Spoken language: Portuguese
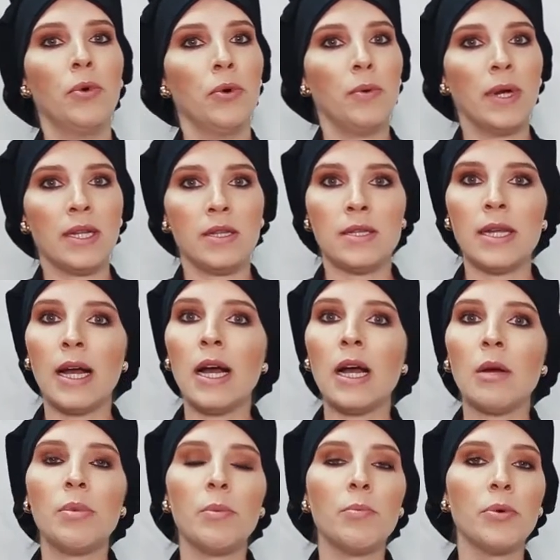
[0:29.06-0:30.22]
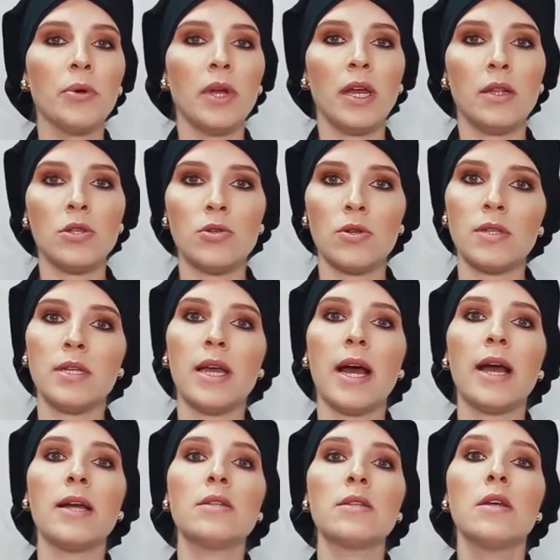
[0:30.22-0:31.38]
por WhatsApp, por redes
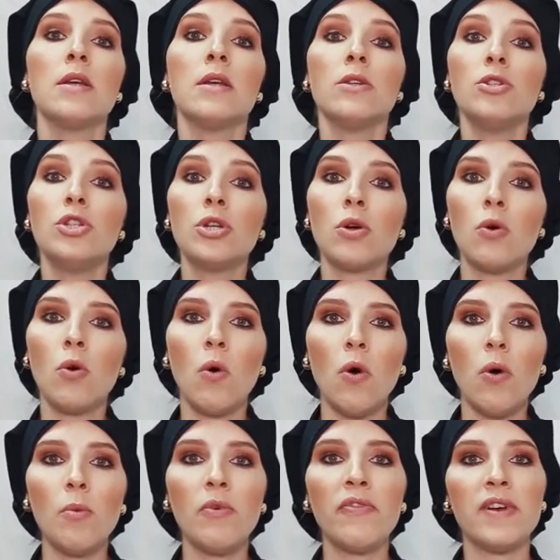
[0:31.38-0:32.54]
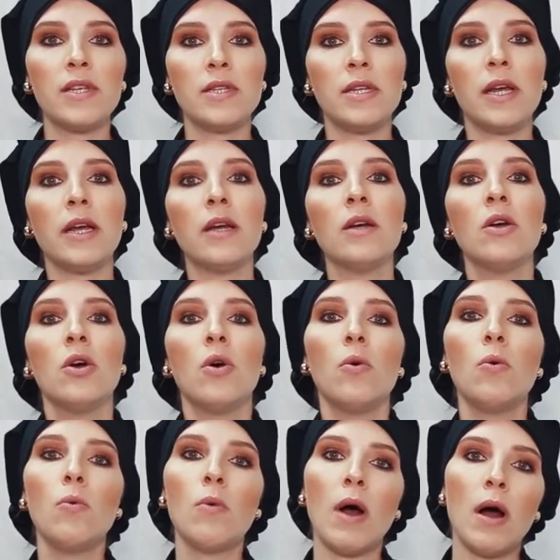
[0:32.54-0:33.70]
sociais, de como fazer
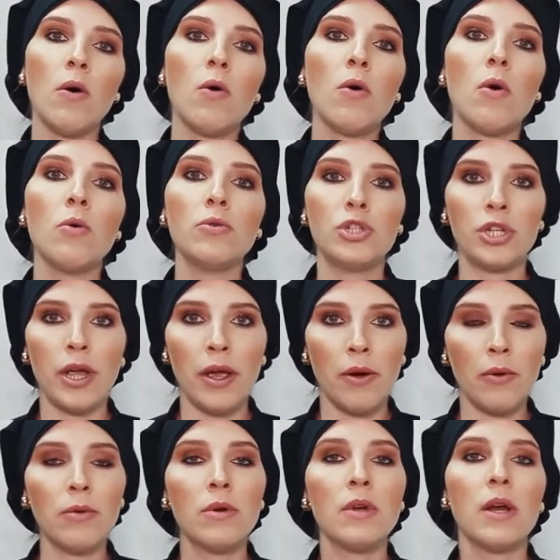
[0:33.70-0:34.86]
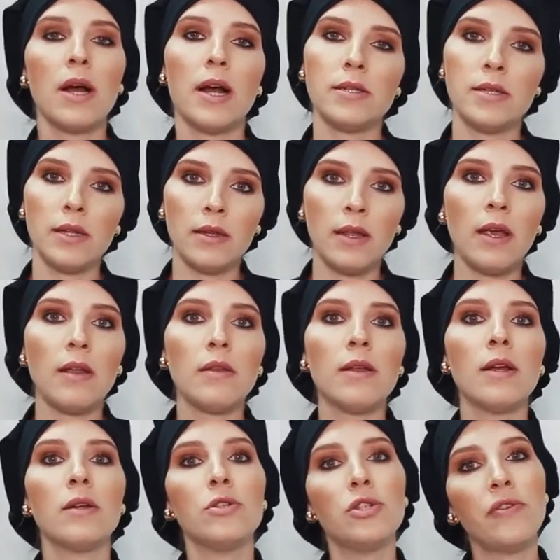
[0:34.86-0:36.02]
um álcool gel a
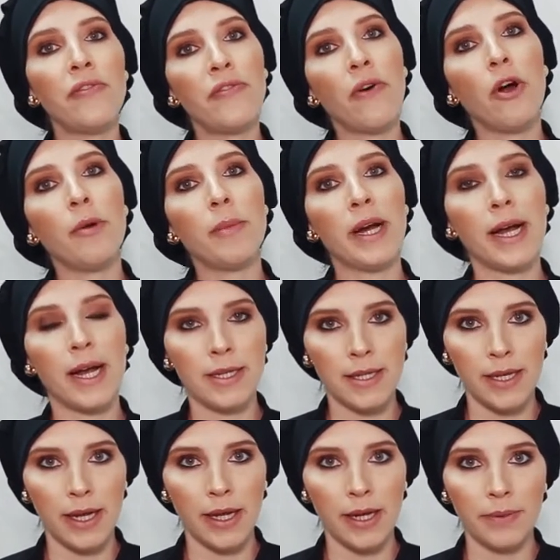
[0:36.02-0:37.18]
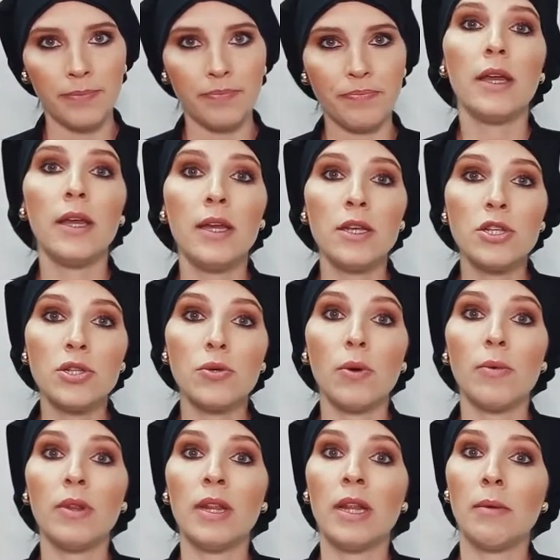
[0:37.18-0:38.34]
70 de forma caseira.
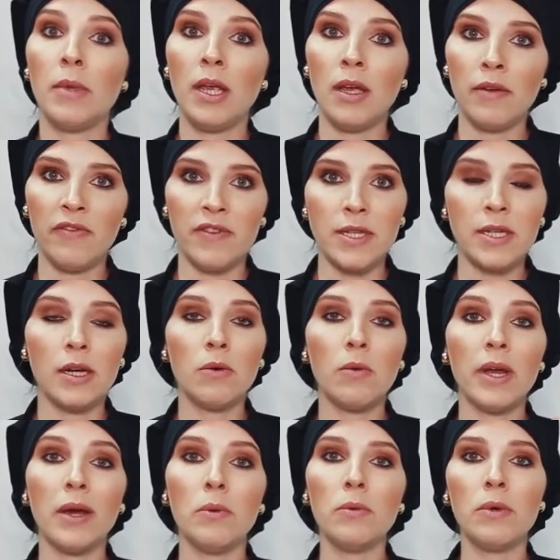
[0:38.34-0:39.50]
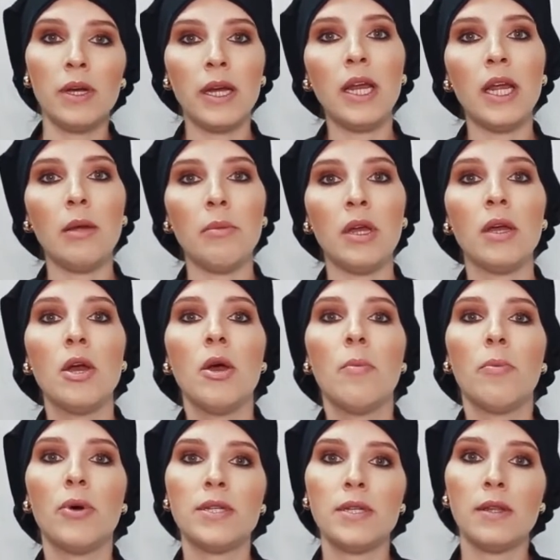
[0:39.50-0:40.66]
Isso, na minha visão, é um crime,
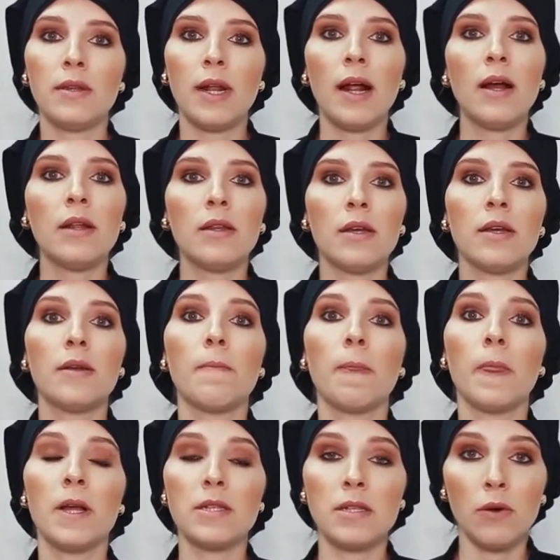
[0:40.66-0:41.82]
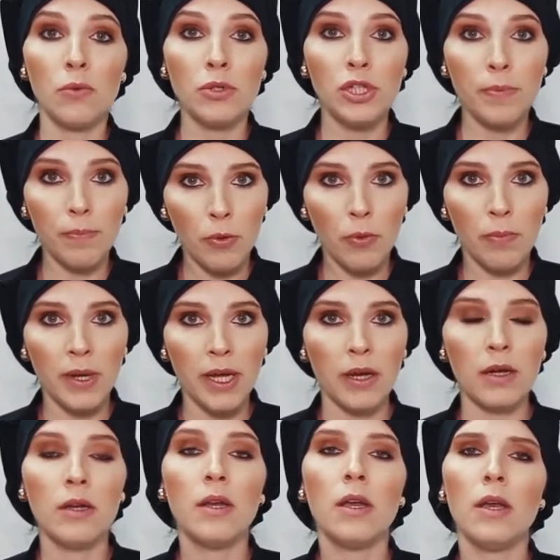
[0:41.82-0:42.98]
pois se trata da saúde
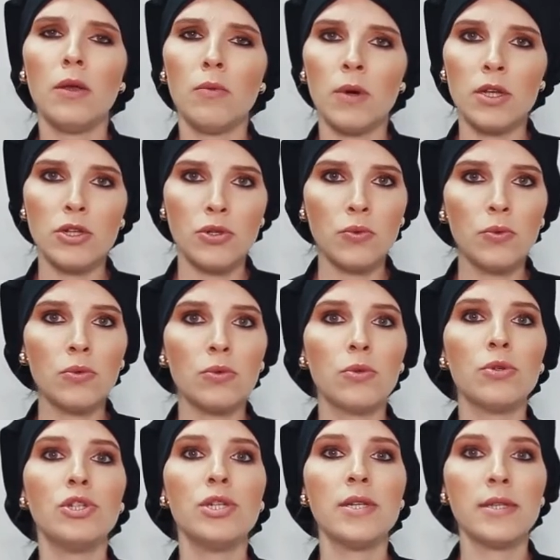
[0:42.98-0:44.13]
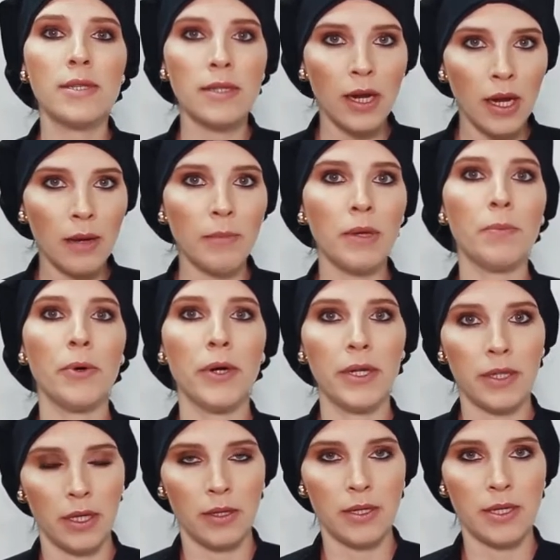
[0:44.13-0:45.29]
pública em um assunto de extrema
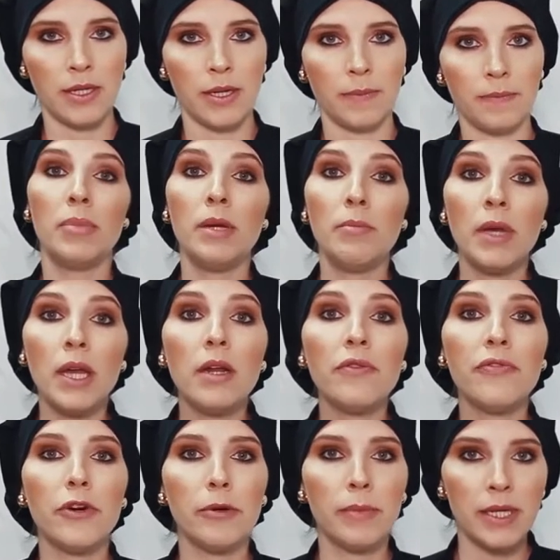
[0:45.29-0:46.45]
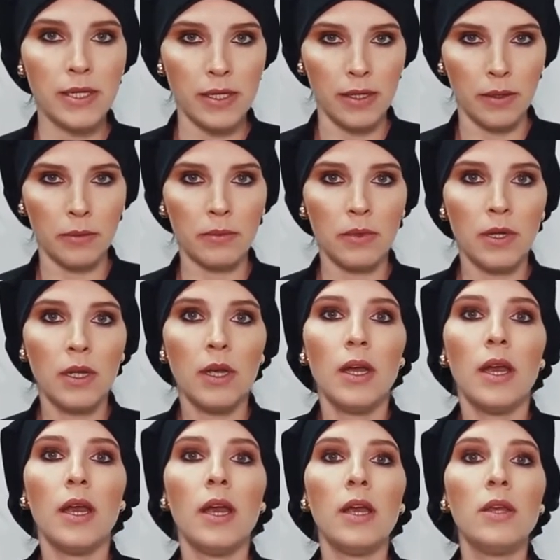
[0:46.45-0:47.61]
importância. Primeira informação:
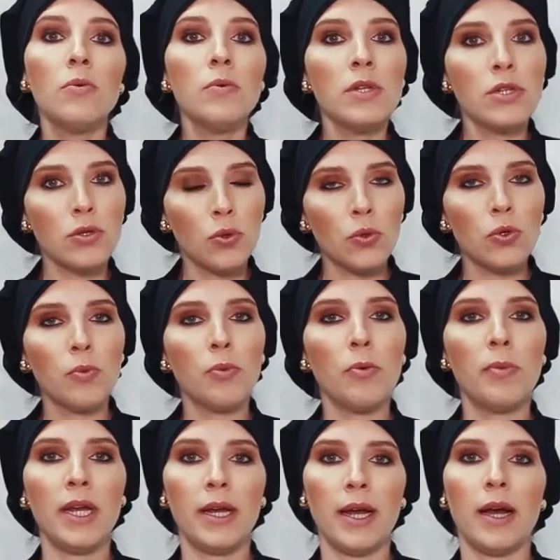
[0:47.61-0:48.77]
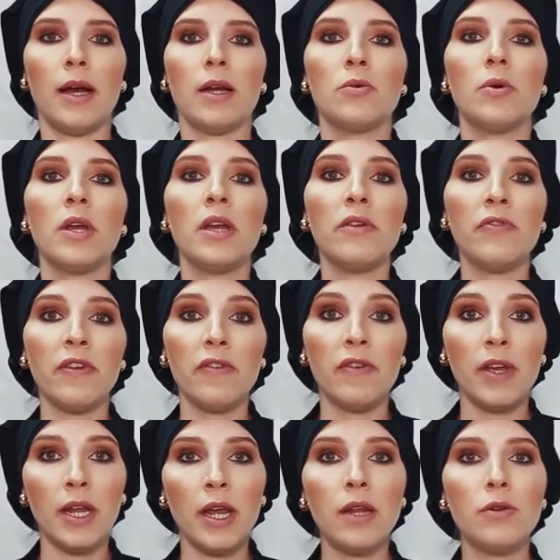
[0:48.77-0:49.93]
em um estudo publicado em
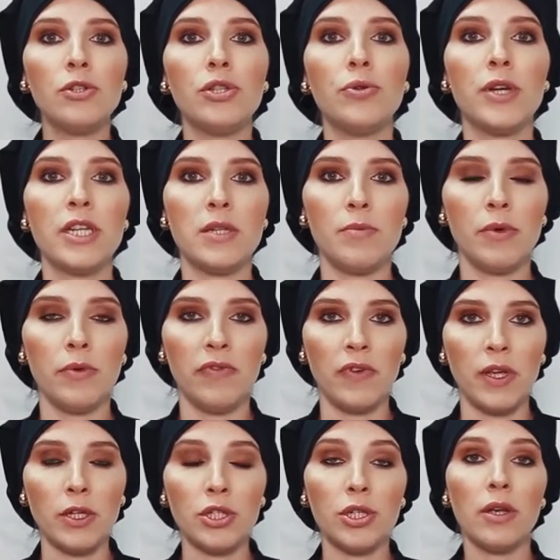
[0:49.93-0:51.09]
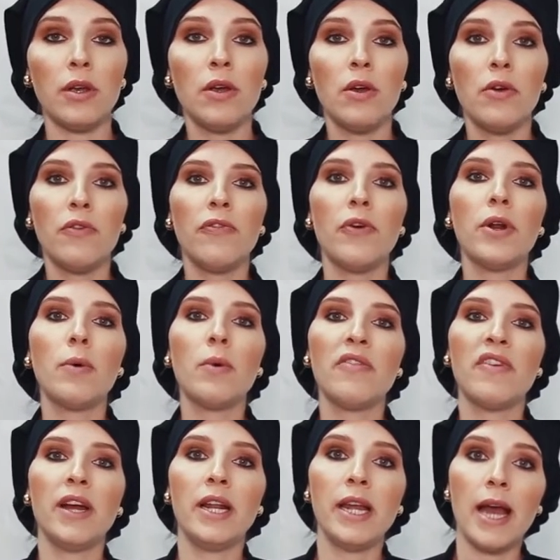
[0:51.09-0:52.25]
fevereiro de 2020, foram
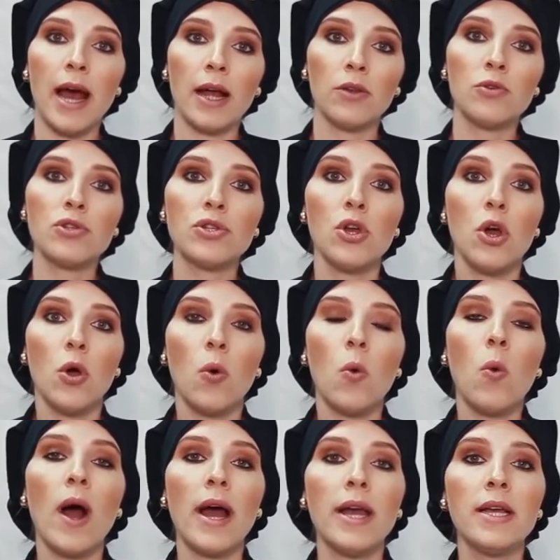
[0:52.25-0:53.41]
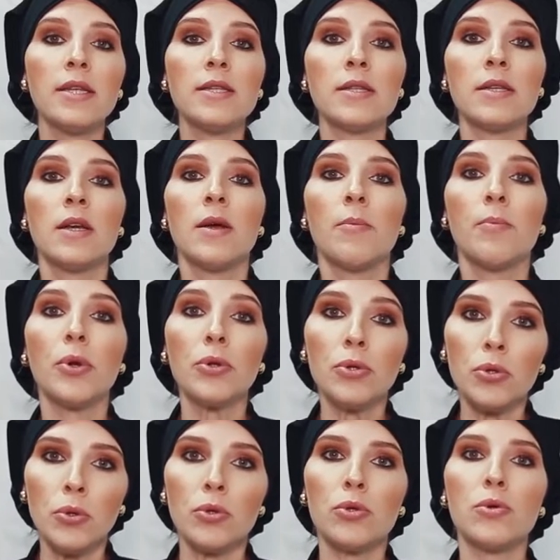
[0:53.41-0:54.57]
avaliados quais
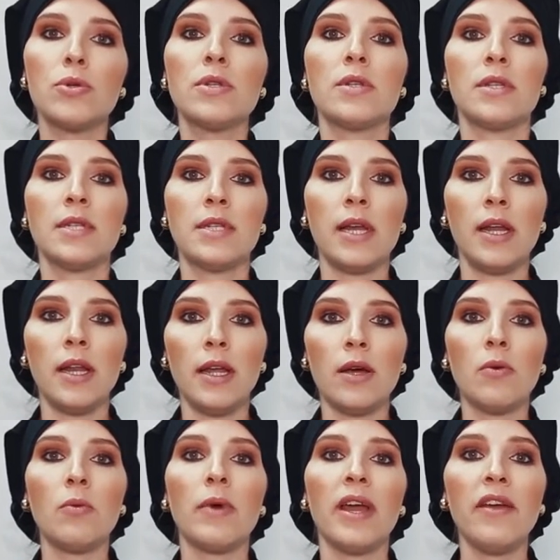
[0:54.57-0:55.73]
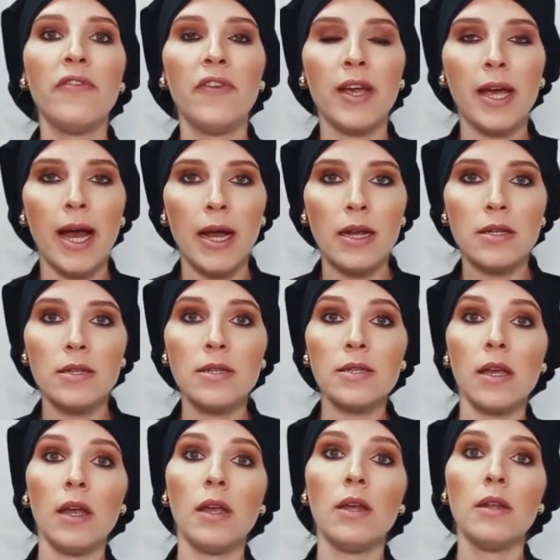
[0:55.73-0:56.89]
produtos seriam
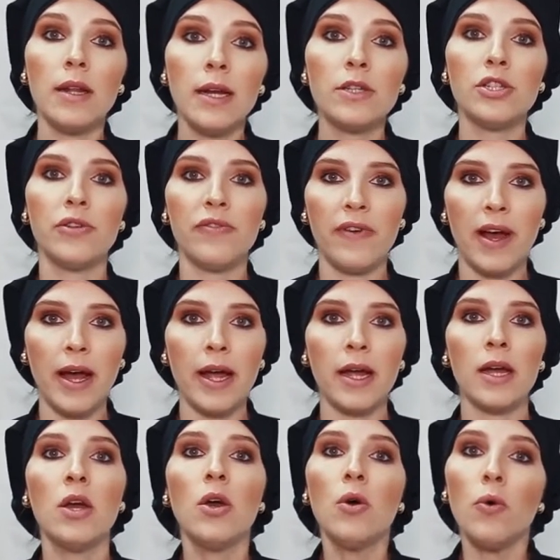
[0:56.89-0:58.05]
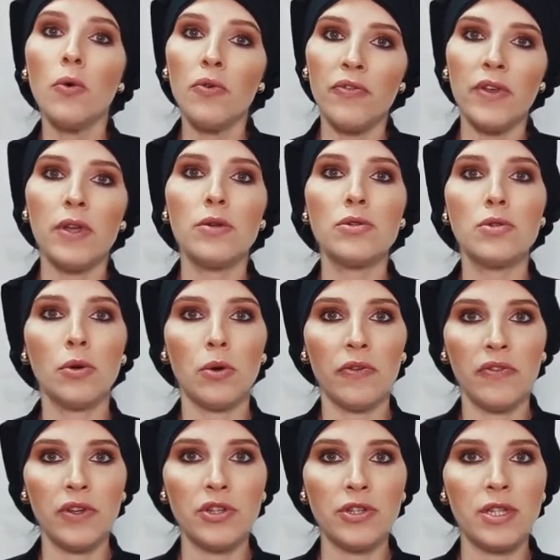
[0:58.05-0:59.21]
eficazes em inativar o vírus do
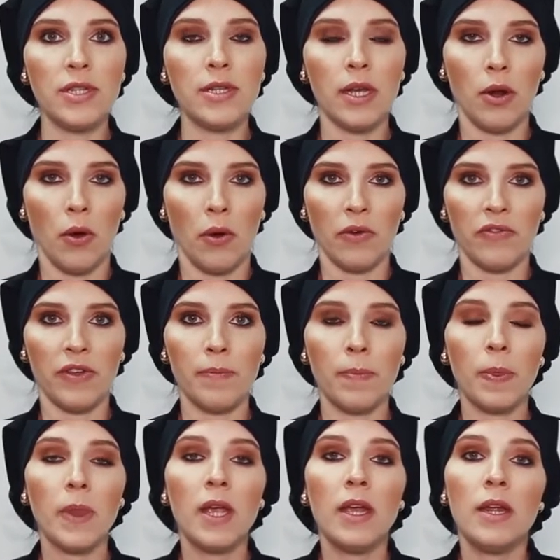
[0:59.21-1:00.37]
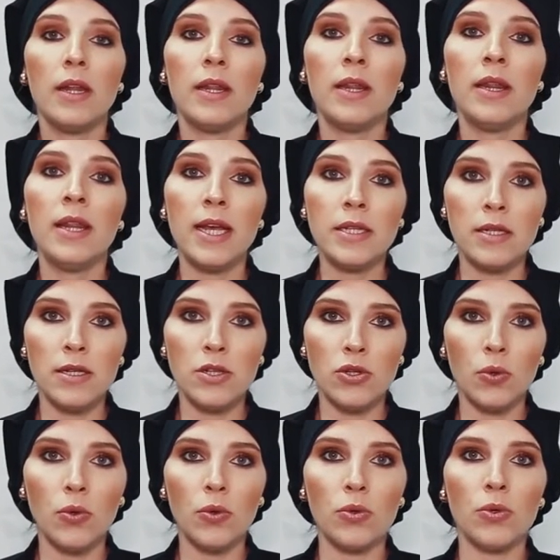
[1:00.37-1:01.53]
Covid-19. Nesse
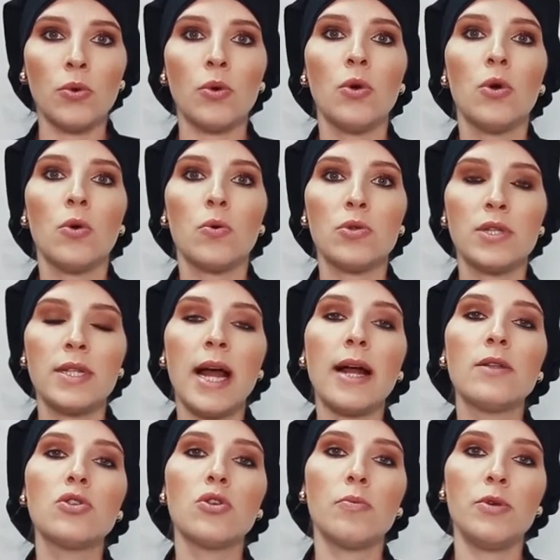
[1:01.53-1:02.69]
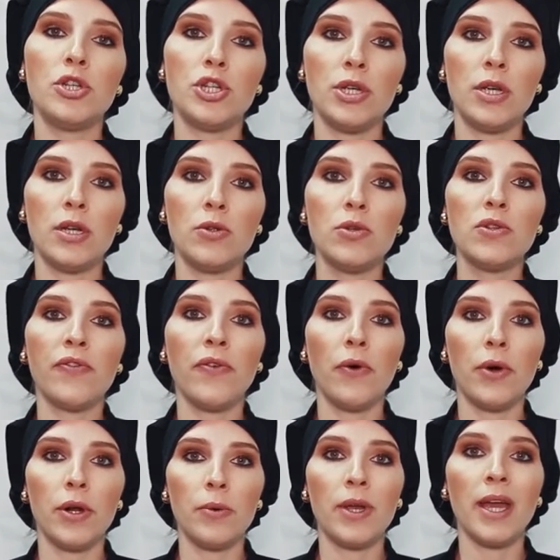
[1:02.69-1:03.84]
estudo, os dados obtidos
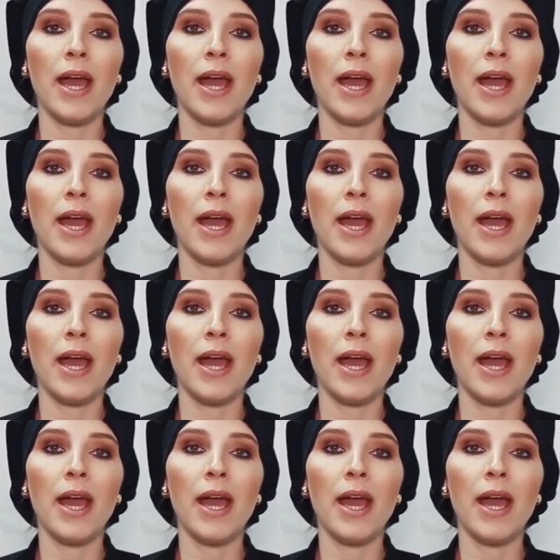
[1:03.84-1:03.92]
foram